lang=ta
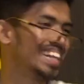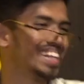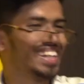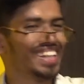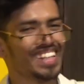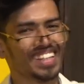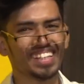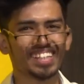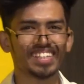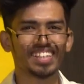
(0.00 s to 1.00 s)
சரி
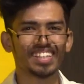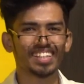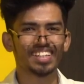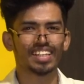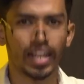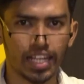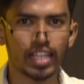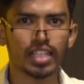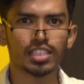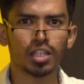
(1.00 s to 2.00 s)

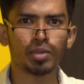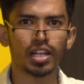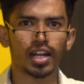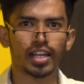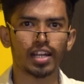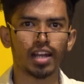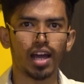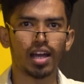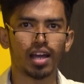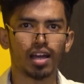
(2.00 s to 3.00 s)
தண்ணியில ஏதாச்சும் கெமிக்கல் கலக்குறீங்களா